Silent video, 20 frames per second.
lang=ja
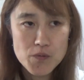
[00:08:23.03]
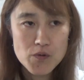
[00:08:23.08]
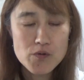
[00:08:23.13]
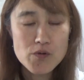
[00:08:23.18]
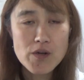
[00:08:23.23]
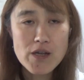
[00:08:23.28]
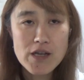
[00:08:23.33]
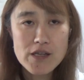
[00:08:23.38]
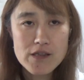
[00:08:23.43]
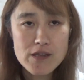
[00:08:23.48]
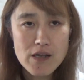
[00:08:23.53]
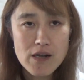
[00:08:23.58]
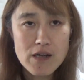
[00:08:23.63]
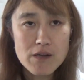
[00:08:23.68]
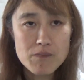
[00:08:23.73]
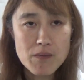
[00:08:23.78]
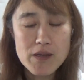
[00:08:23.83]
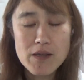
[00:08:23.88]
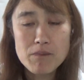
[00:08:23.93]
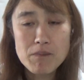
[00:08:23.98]
それやったら、
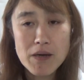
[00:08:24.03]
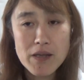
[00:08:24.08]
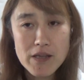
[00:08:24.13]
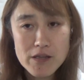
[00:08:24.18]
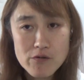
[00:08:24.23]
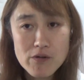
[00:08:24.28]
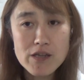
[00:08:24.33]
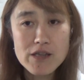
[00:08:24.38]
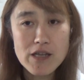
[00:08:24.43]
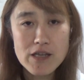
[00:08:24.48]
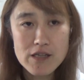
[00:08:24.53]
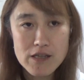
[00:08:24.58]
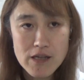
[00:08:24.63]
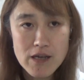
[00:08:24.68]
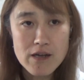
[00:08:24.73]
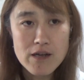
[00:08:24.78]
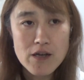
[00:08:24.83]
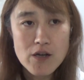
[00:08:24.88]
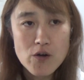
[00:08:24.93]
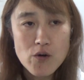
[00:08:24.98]
まだ、まだそれやったらいい
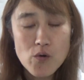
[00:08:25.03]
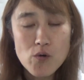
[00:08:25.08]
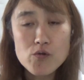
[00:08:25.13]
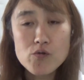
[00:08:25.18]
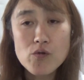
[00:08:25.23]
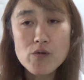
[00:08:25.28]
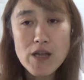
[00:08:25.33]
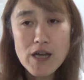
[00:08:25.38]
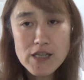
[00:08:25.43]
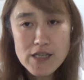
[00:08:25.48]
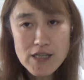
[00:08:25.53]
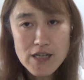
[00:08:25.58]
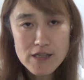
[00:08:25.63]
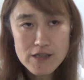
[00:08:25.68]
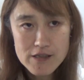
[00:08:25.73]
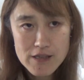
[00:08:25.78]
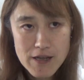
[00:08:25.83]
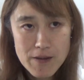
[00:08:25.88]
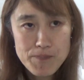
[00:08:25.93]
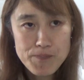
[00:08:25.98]
ね。大人に
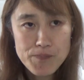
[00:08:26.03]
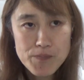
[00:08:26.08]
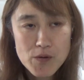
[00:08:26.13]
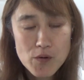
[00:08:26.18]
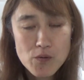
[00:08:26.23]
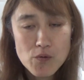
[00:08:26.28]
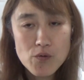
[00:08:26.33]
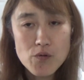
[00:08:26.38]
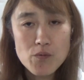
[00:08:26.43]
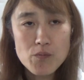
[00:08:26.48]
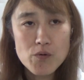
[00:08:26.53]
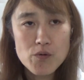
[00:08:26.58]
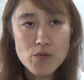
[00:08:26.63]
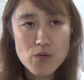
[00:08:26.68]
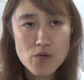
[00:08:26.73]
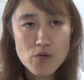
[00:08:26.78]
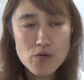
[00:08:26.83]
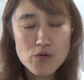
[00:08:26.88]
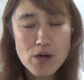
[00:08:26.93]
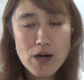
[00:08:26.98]
なって、子供
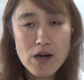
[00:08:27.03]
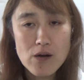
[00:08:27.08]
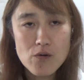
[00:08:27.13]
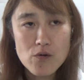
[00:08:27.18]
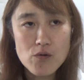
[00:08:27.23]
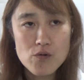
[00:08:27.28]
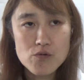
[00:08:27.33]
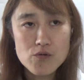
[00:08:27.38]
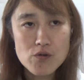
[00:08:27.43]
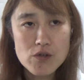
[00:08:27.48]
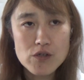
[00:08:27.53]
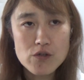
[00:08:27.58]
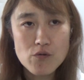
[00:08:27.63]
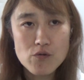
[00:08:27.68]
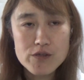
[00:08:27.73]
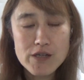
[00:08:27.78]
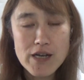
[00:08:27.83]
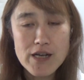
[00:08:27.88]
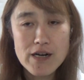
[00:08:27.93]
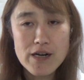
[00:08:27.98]
の頃学校の時に
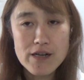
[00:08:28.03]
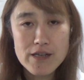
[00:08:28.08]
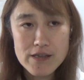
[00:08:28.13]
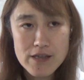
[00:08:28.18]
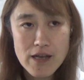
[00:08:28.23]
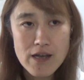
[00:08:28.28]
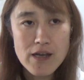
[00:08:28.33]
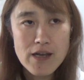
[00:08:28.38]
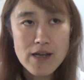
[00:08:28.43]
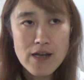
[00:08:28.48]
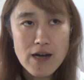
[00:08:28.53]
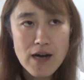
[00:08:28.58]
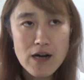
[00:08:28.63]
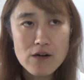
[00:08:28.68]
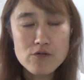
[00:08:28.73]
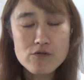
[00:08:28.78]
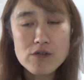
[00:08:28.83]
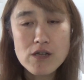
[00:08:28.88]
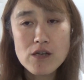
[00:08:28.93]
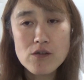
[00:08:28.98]
抑えられて
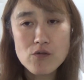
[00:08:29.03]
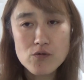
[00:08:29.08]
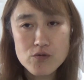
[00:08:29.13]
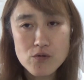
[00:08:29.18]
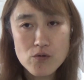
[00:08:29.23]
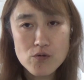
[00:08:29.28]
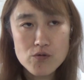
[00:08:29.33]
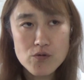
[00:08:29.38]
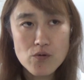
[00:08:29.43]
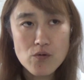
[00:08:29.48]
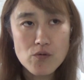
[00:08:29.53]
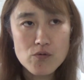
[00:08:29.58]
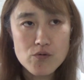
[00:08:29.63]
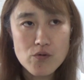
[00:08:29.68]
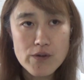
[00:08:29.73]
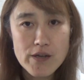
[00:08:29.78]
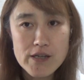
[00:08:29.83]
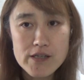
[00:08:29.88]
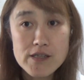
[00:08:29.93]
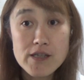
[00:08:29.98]
ある程度そこそこ
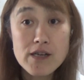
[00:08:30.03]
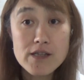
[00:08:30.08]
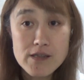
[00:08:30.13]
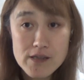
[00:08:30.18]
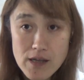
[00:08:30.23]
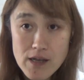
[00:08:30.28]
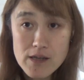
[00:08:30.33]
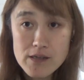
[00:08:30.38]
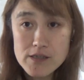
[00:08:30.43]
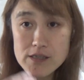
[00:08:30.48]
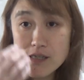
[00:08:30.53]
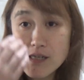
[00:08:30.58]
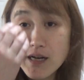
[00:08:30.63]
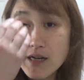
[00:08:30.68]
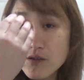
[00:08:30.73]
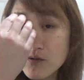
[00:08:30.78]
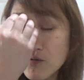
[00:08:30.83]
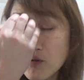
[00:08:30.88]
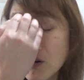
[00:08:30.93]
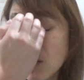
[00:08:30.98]
大人になって時
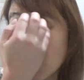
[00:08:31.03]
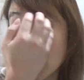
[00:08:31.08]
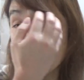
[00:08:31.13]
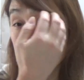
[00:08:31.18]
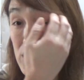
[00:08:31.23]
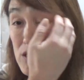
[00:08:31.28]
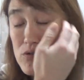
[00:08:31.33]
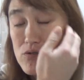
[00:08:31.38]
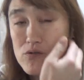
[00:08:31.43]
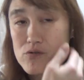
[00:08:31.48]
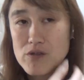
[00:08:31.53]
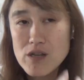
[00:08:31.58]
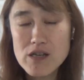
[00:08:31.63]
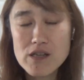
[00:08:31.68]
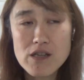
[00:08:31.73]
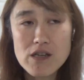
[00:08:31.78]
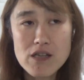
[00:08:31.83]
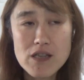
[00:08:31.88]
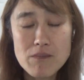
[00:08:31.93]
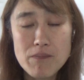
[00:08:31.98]
間とかお金に余裕で
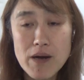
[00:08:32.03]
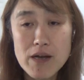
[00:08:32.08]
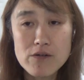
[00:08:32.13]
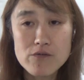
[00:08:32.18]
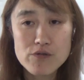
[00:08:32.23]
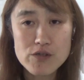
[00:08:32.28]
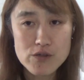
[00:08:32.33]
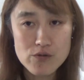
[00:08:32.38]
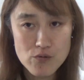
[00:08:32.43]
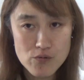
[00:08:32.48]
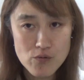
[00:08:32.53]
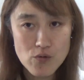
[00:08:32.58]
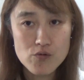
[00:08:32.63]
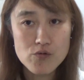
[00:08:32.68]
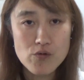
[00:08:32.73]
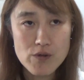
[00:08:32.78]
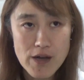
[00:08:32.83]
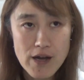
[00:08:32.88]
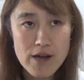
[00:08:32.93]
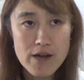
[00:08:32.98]
きてきてバイクに乗る大
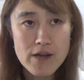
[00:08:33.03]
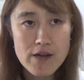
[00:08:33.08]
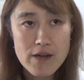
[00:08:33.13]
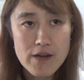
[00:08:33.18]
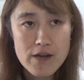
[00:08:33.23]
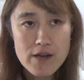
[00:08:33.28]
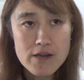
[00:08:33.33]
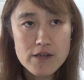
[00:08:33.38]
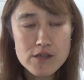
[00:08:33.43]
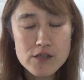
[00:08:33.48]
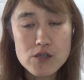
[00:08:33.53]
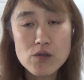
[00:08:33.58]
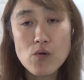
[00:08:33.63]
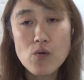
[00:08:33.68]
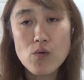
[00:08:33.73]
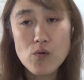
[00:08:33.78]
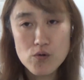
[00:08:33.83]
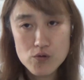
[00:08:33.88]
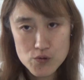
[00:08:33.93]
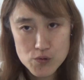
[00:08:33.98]
人事
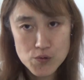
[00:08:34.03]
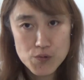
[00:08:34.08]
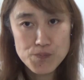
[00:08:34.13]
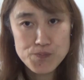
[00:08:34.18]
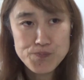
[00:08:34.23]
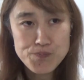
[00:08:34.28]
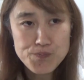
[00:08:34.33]
故を起こすっ